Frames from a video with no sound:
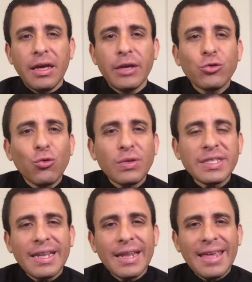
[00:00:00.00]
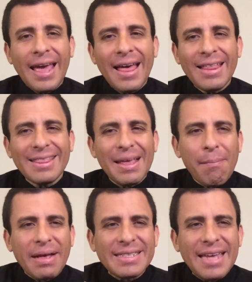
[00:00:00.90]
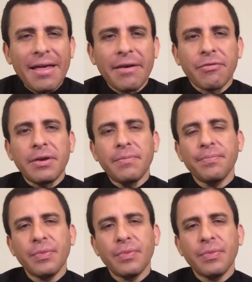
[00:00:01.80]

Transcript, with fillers: ¿Eso no es tener ya demasiada fe?